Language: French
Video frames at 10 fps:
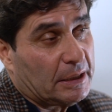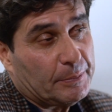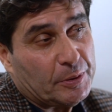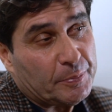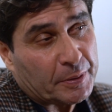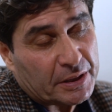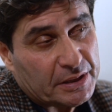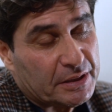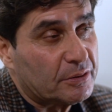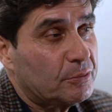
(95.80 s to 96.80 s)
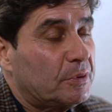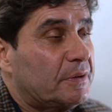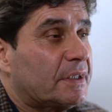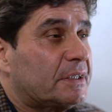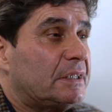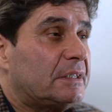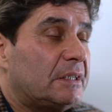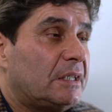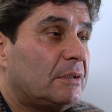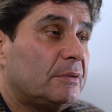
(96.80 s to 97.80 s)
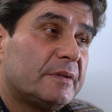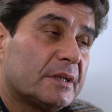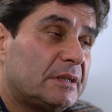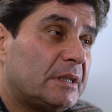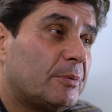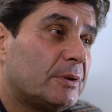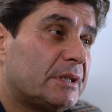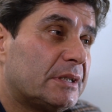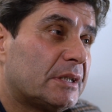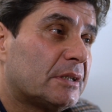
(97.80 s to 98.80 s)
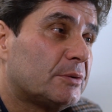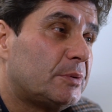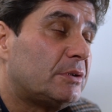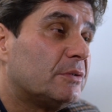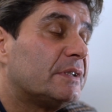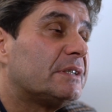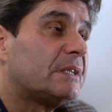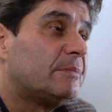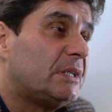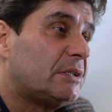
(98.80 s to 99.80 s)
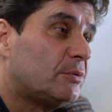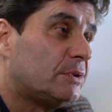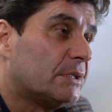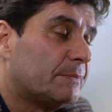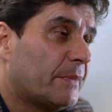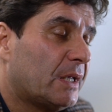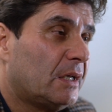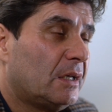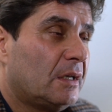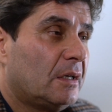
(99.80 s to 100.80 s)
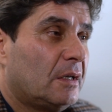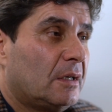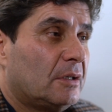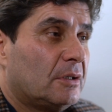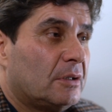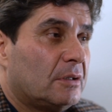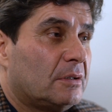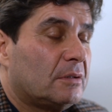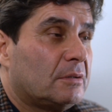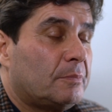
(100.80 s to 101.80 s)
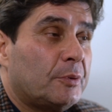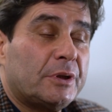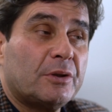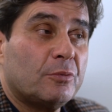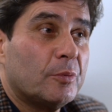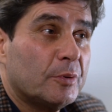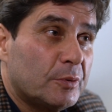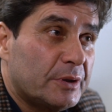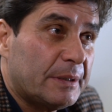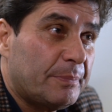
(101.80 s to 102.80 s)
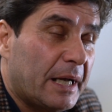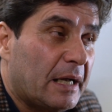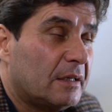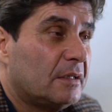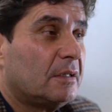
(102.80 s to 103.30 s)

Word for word: et puis président d'une université, l'université Paul Cézanne, ensuite de 25 000 étudiants. Euh, peut-être tout le monde ne le sait pas,